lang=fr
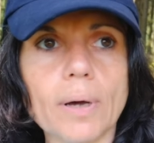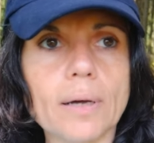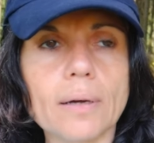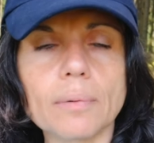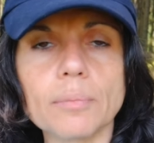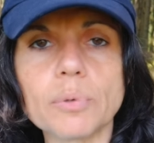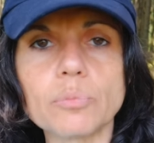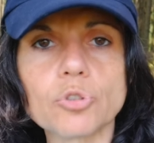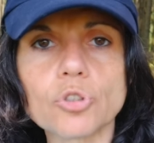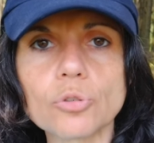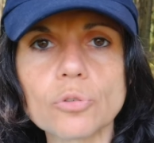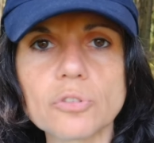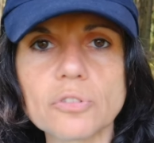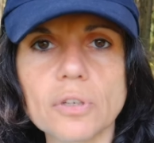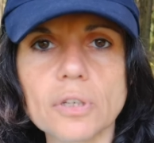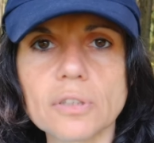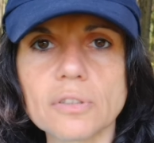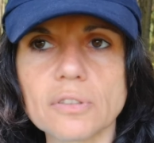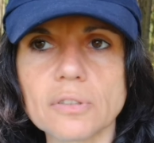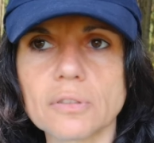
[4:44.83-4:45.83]
bah, même
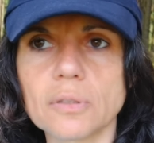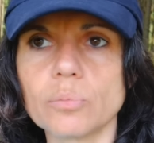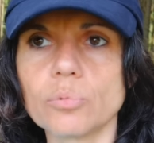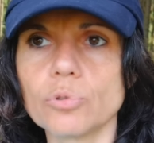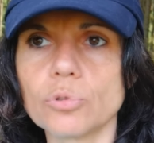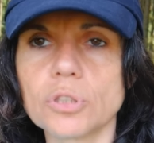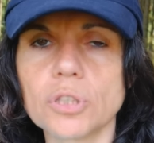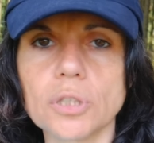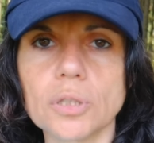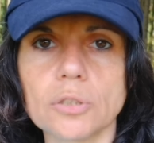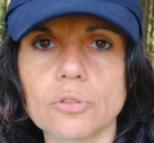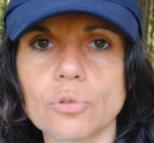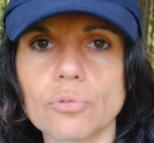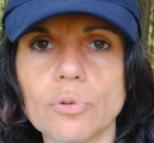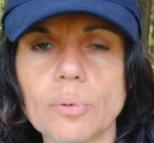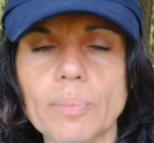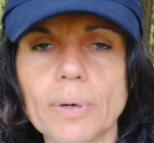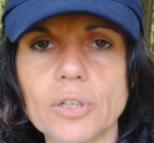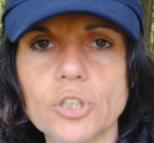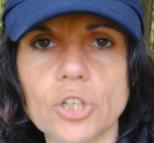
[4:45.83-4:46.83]
chose, hein, ils étaient bloqués, ils ne
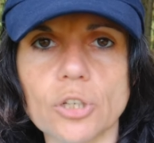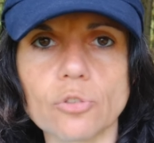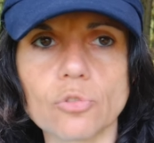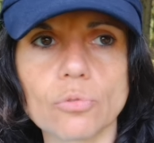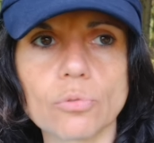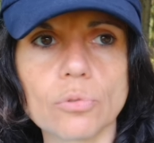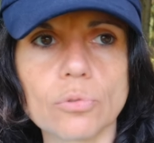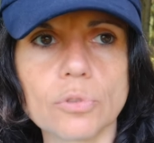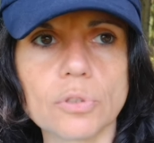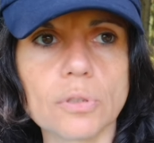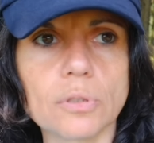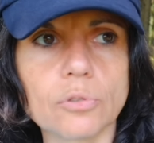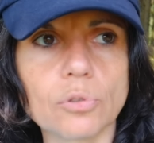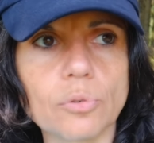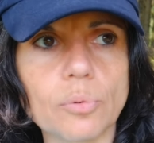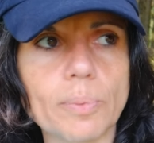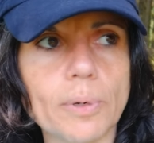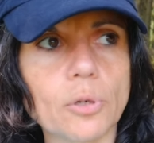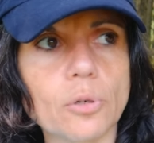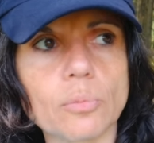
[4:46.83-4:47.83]
trouvaient pas le château, ils ne
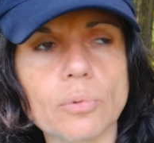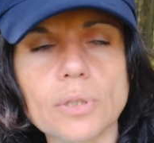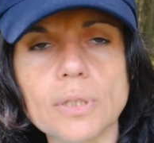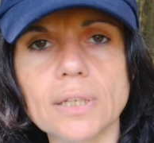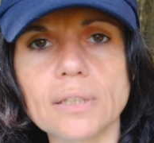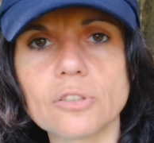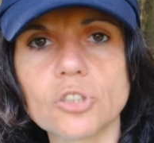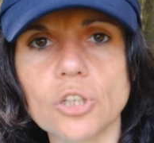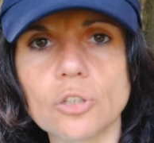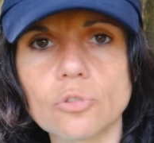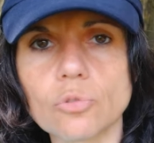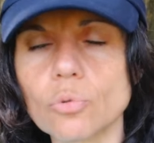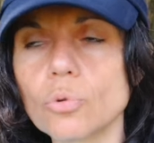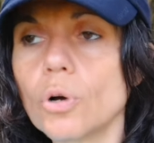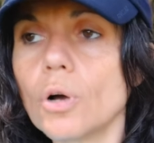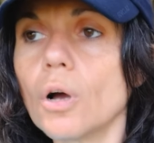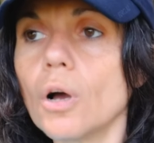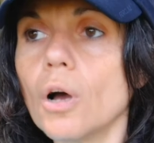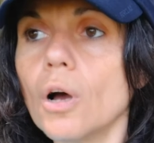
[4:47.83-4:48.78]
trouvaient pas comment aller à ce château.